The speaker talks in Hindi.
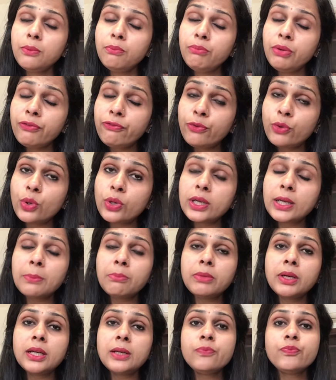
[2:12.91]
बिफोर
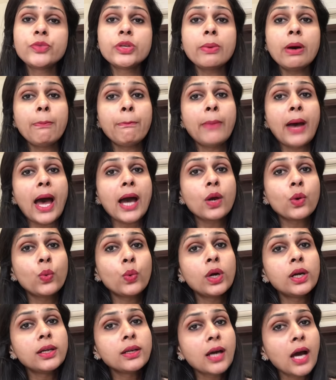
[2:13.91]
नंबर जब आप
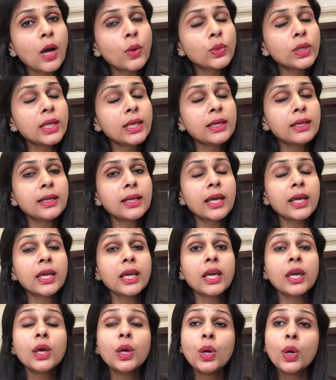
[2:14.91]
बैकवर्ड काउंटिंग
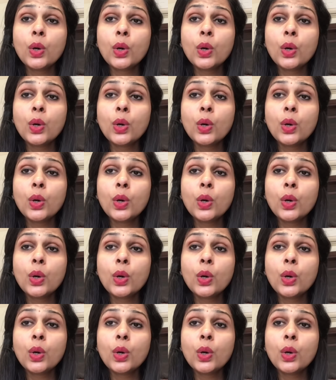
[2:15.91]
कराएंगे